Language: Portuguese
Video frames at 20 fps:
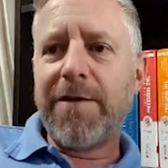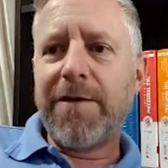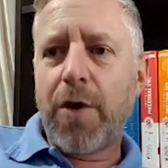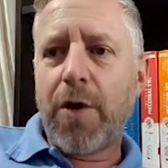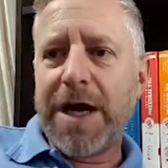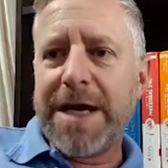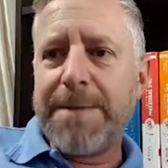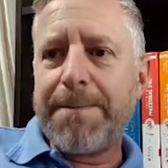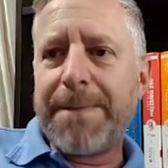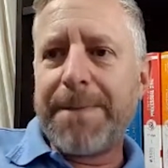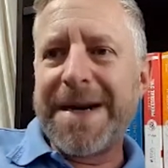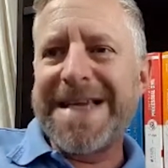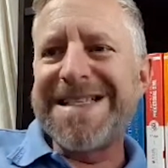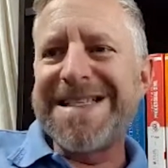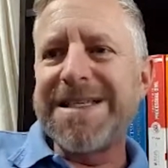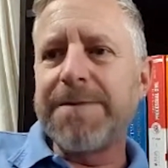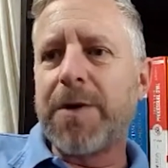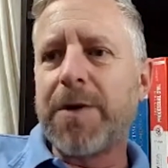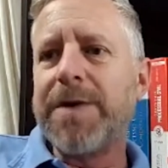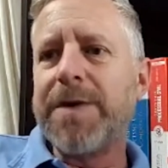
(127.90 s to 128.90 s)
olhe
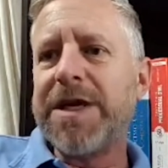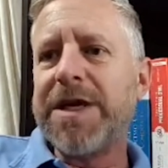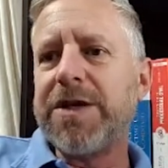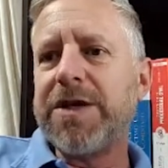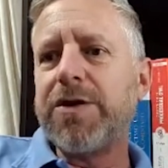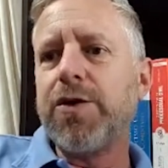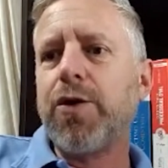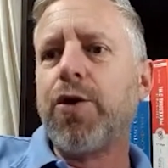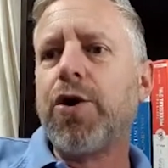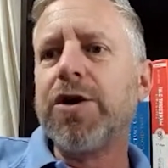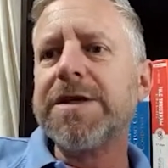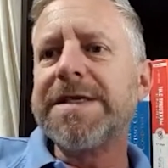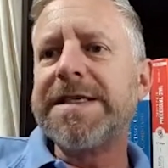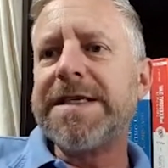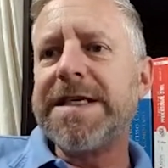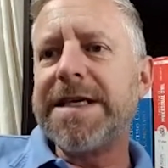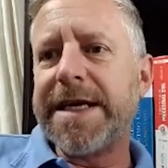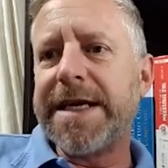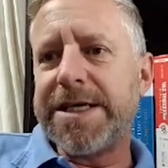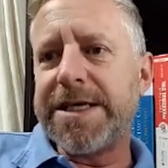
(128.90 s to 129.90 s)
principalmente os
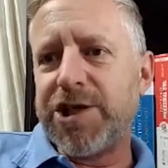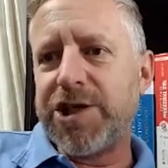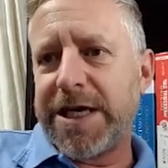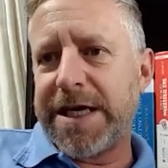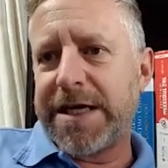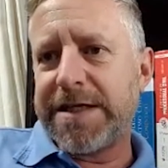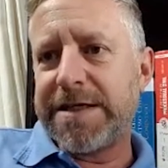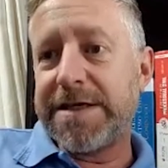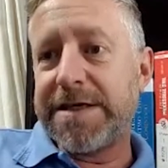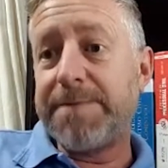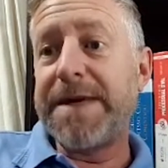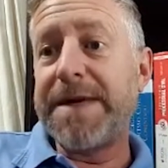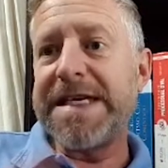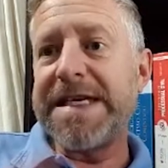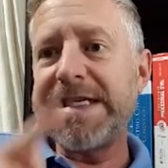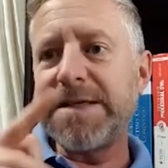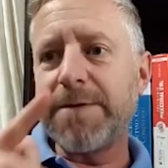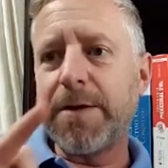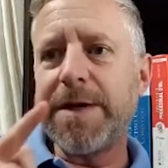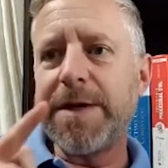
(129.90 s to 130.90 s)
ingredientes,
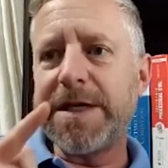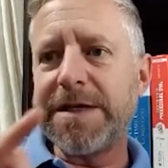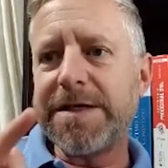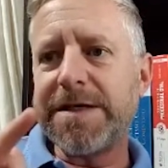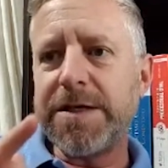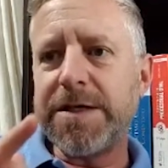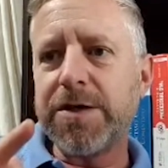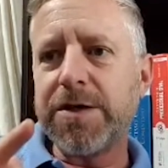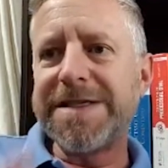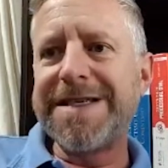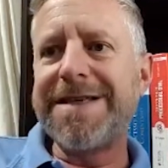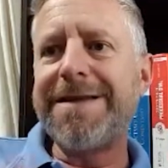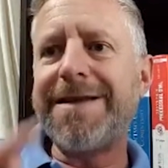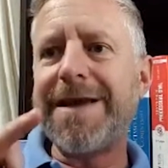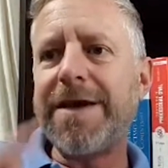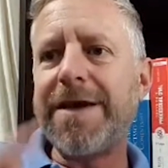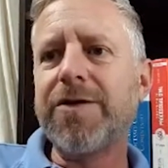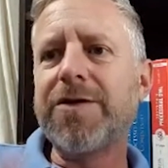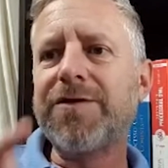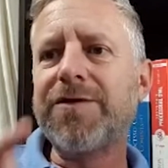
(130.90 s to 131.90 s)
principalmente assim, ó, se
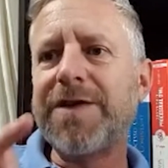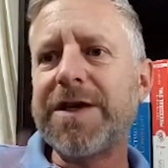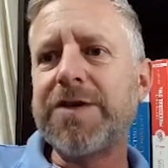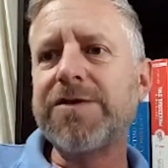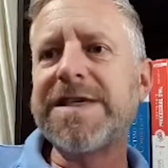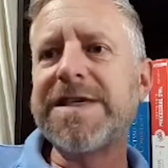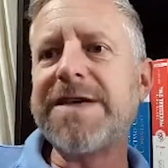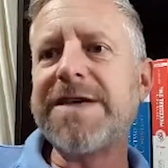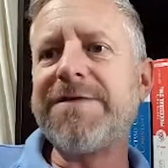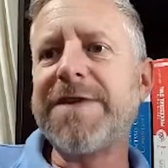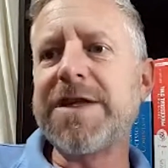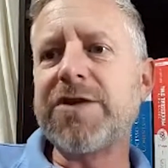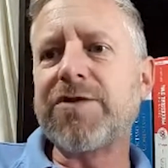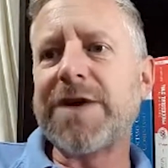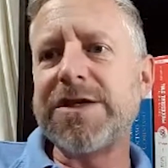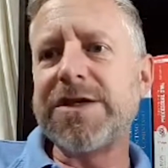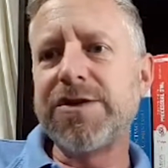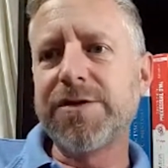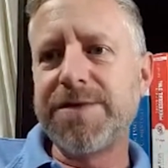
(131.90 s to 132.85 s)
tem ou não tem os eventuais